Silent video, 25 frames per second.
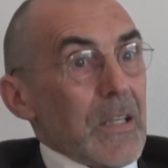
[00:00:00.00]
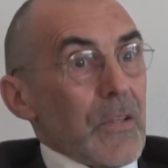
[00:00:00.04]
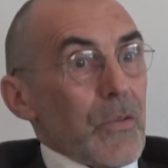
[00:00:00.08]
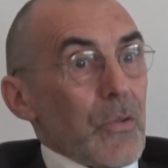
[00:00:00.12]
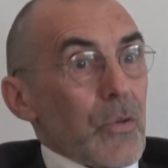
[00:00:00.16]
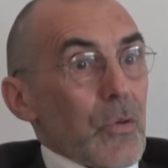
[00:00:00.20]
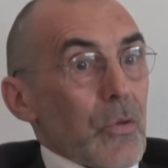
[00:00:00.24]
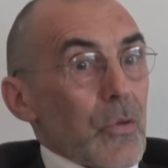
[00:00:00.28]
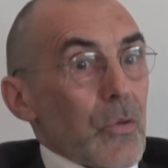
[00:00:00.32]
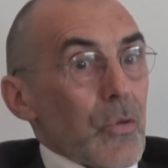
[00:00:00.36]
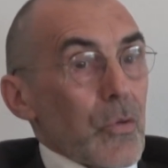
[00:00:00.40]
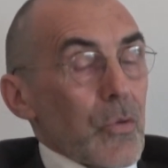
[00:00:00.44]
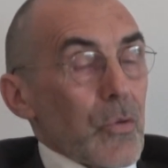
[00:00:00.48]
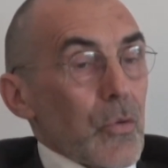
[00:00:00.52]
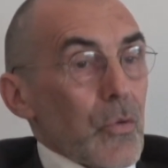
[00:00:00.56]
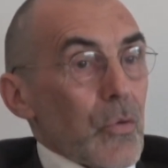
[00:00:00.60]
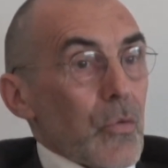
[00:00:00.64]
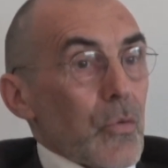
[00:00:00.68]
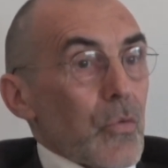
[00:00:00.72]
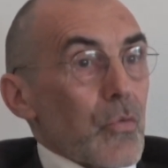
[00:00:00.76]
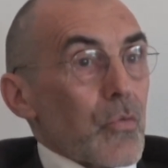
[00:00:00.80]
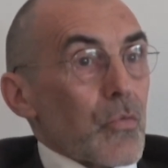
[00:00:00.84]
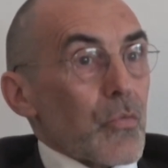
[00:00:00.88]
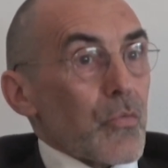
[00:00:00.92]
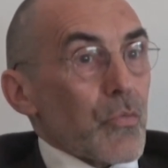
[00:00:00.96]
Donc
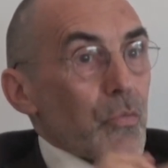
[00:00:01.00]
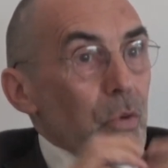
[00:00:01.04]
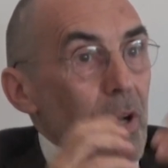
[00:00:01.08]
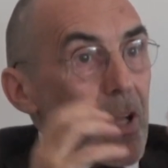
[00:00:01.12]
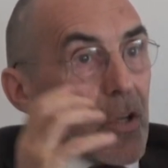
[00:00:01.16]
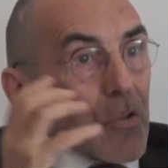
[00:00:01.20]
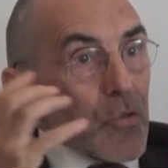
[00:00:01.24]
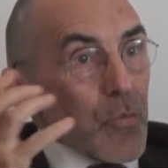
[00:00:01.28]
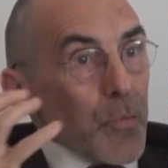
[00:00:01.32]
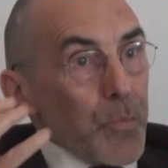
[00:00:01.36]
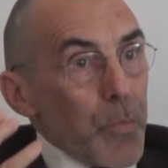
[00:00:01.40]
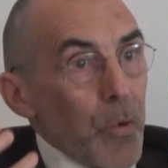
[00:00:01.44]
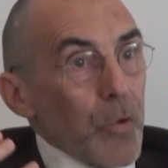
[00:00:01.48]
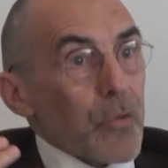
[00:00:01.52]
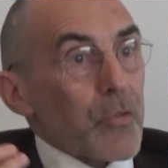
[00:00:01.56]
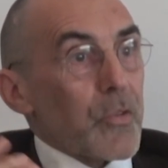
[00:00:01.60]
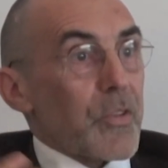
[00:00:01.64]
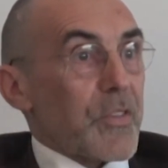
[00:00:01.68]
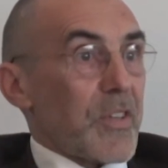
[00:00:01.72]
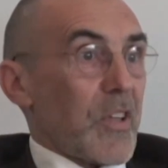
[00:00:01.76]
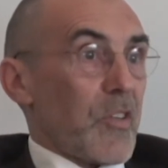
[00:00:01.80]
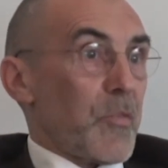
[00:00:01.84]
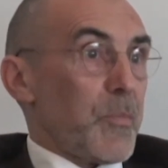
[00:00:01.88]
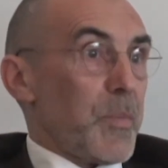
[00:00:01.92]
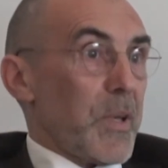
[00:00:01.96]
euh, voilà, je pense que
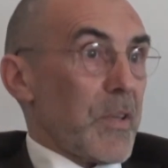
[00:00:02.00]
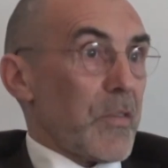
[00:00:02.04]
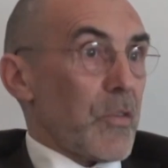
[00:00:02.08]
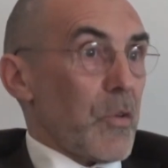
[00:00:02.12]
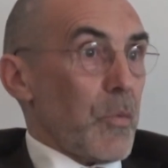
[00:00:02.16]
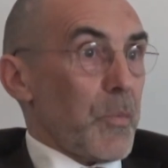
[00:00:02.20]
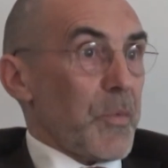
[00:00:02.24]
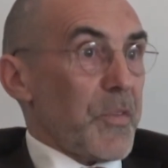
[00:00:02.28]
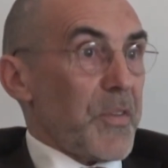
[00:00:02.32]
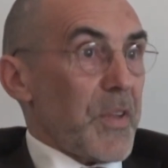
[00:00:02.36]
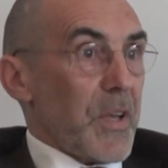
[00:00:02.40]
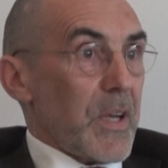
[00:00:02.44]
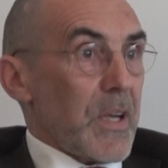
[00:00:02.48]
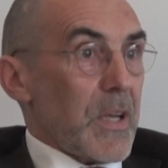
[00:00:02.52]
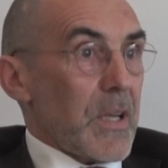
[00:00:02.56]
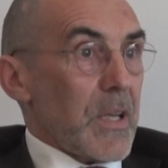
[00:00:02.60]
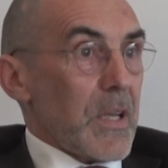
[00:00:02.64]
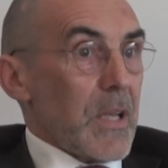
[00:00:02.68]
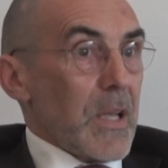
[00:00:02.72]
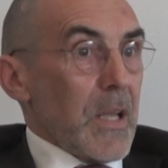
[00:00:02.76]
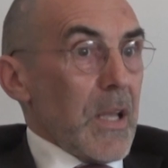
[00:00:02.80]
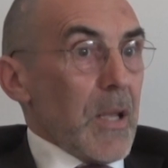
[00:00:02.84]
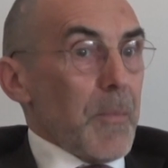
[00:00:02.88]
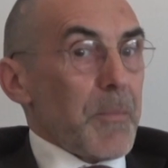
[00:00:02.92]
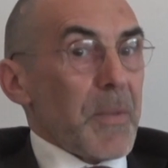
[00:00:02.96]
ça se passe comme ça,
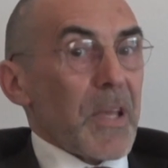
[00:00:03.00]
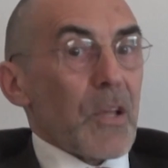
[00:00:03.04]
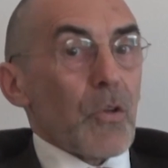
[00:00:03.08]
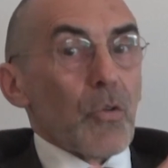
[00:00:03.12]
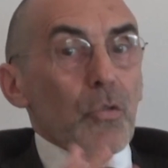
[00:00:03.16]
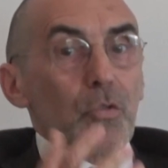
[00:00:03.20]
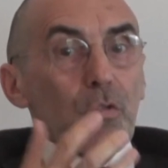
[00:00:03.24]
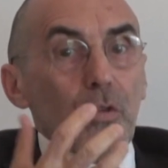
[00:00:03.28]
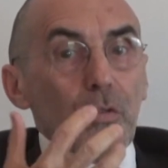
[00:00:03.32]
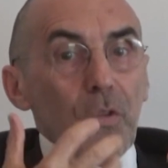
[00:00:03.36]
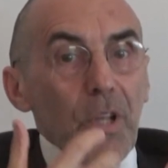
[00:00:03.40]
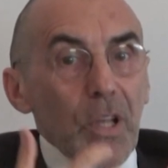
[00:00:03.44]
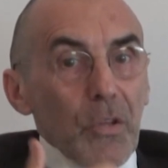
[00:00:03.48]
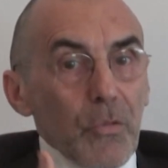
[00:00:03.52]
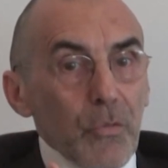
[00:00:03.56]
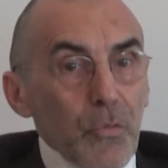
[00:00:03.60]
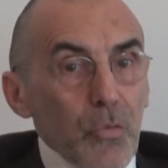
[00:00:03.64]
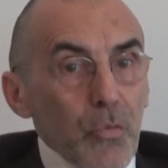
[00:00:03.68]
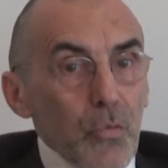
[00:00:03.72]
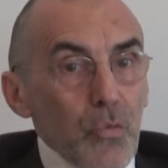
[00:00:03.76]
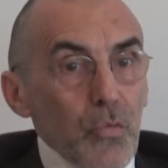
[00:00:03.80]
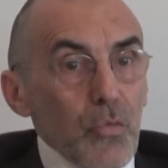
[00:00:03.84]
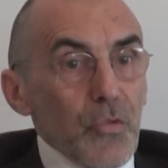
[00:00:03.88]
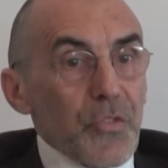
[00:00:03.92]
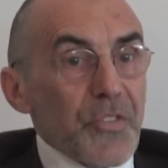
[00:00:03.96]
mais quand on
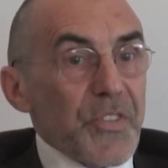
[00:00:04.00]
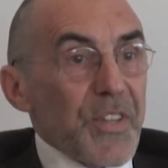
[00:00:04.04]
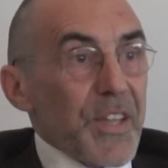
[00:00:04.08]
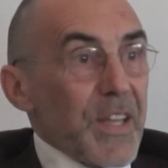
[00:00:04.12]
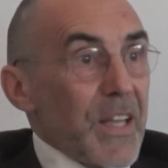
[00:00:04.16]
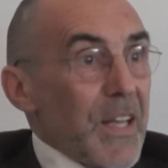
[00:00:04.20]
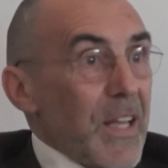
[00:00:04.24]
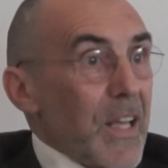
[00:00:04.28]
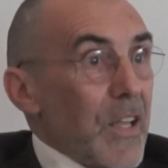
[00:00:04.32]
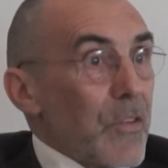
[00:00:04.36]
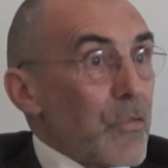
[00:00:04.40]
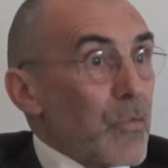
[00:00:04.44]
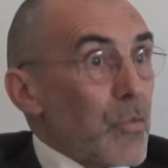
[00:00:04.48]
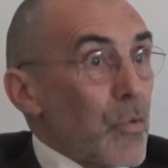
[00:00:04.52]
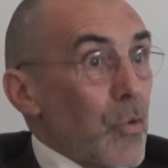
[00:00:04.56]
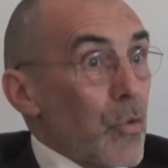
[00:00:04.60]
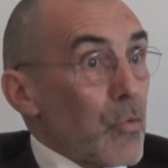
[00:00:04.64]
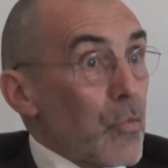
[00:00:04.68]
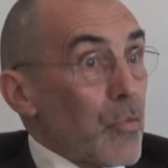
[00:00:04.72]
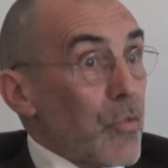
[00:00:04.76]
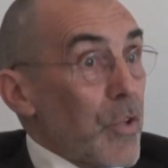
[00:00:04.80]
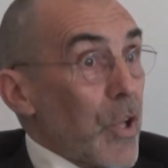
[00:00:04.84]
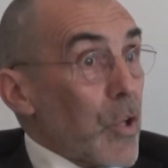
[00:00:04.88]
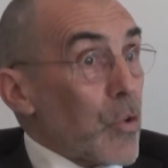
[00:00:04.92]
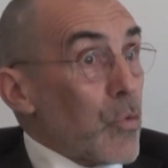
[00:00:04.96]
accuse TLS ou qu'on
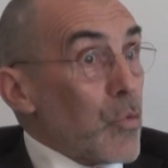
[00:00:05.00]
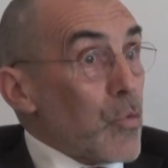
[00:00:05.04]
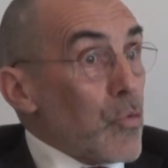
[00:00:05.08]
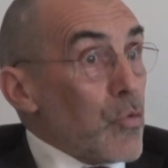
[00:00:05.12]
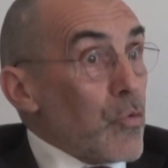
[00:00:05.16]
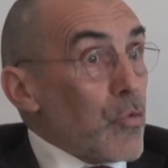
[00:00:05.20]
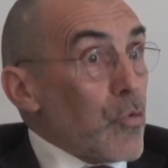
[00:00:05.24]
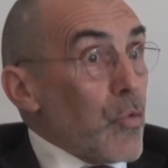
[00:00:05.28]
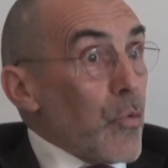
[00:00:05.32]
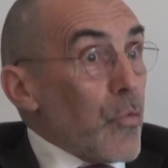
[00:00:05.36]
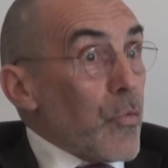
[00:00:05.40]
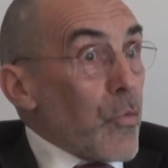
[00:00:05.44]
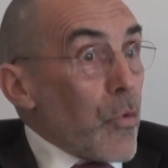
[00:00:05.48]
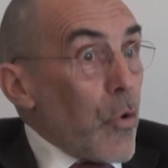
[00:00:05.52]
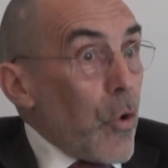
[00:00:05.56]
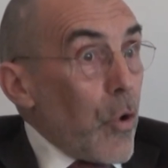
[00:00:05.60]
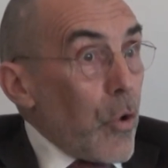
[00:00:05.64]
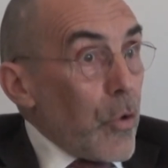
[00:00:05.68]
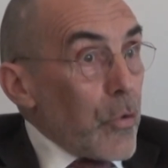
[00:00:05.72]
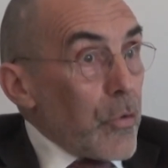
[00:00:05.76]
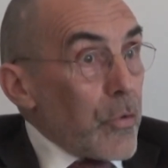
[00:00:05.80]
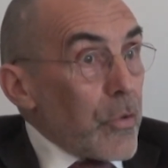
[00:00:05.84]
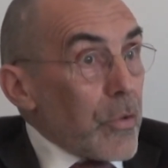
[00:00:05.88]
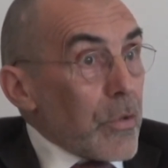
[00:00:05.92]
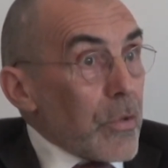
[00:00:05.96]
nous accuse de
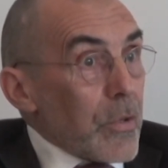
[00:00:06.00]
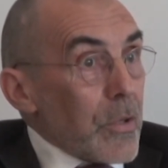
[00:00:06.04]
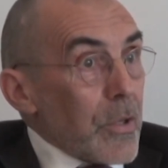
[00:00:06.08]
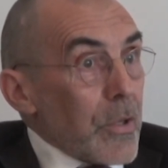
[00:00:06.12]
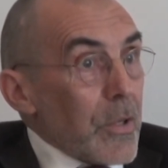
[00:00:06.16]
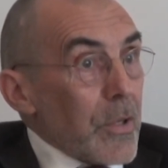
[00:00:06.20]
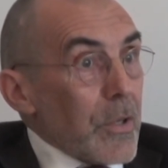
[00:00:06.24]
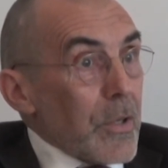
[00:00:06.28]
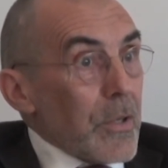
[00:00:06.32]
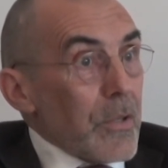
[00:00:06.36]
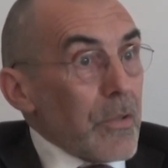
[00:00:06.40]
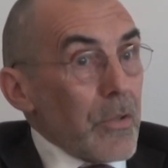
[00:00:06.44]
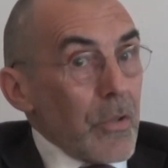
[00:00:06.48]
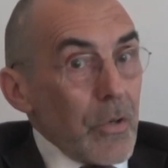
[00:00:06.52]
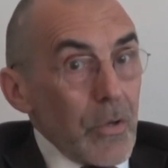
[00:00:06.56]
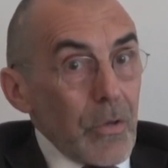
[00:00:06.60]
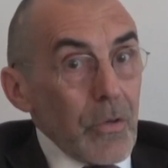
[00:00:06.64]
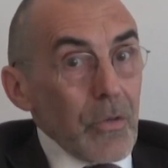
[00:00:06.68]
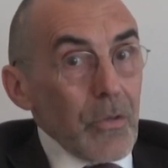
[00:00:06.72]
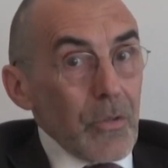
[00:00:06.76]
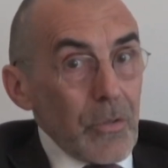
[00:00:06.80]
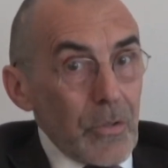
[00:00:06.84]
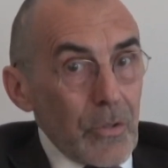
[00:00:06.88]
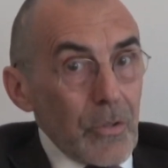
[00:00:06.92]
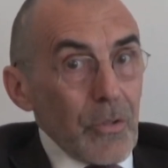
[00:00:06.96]
fraude,
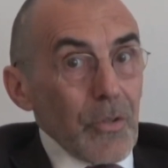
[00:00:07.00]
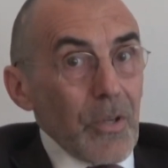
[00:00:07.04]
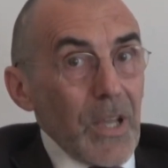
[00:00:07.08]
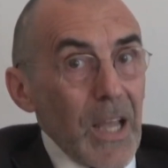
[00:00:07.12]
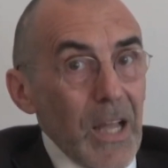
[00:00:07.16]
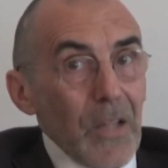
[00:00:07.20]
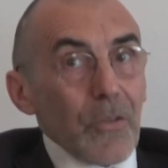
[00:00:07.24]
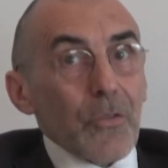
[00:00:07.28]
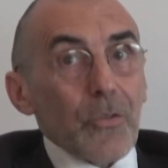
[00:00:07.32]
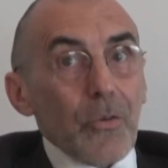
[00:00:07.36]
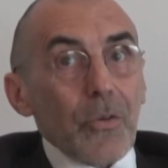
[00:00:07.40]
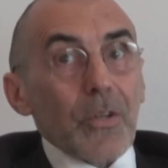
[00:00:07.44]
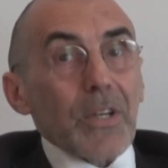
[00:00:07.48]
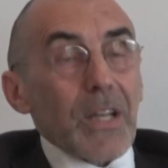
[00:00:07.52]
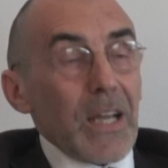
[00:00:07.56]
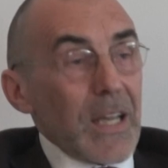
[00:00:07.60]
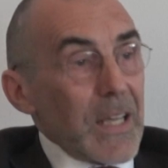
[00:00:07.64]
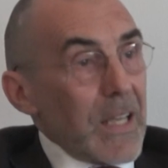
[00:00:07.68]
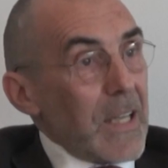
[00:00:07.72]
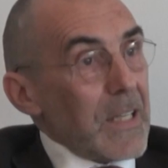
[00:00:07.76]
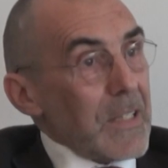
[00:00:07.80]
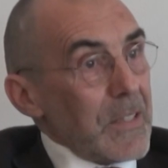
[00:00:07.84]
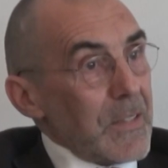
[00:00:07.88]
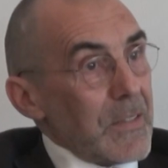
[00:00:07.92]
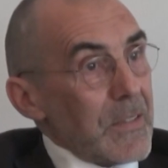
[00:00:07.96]
non, regardons la
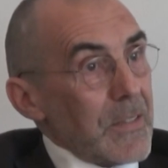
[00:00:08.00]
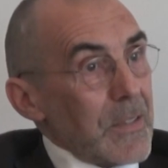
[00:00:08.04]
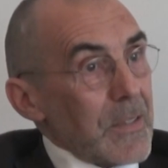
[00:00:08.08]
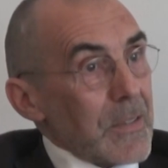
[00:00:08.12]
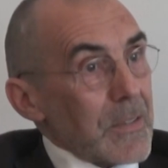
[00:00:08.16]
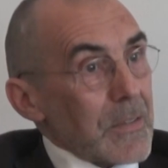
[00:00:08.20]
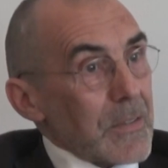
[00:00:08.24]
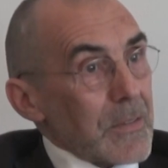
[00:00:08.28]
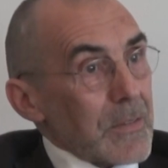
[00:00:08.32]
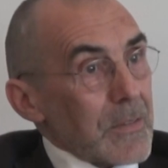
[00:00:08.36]
réalité.